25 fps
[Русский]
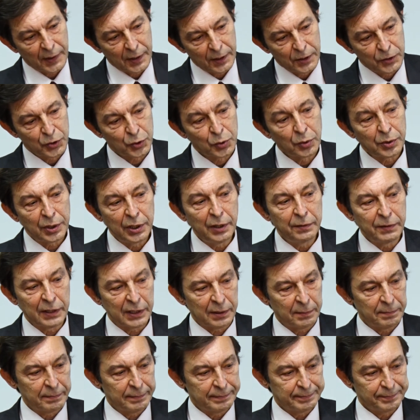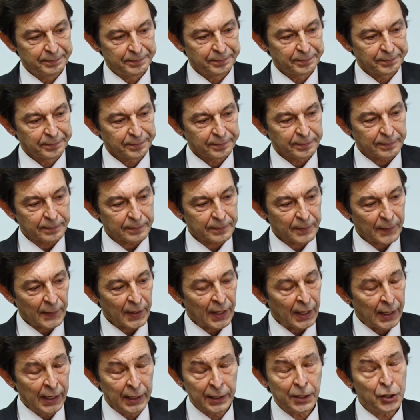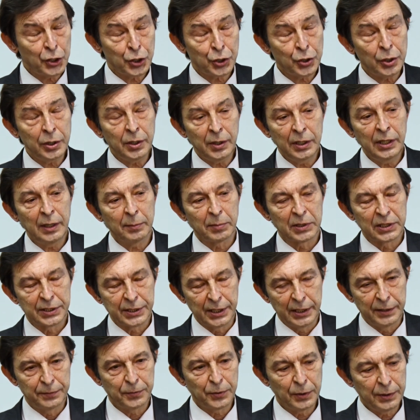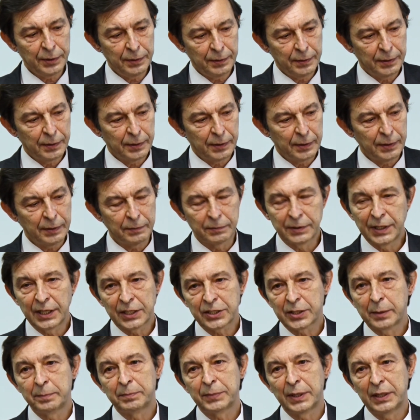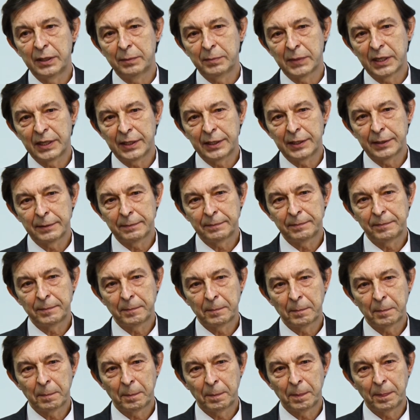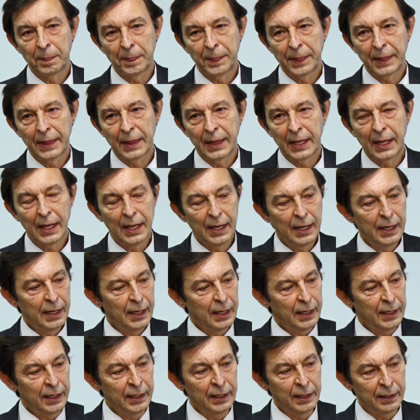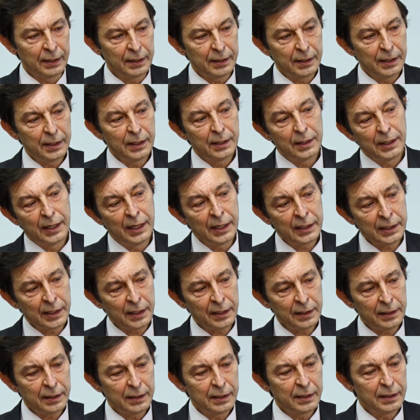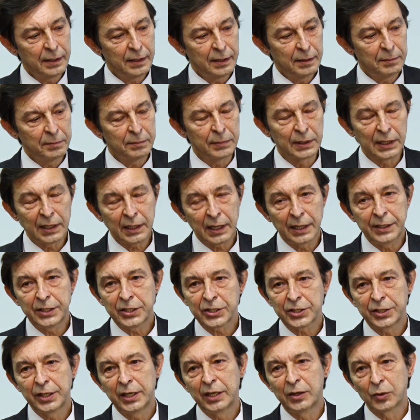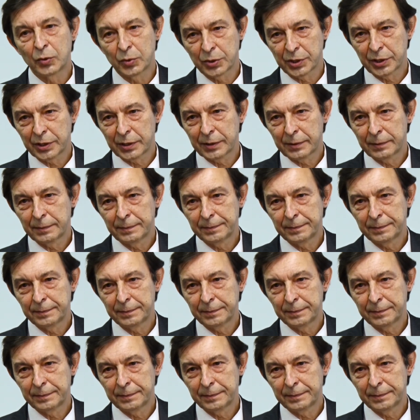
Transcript: Суть не в этом. Это еще не был телефон в нашем понимании – и это была, конечно, игрушка.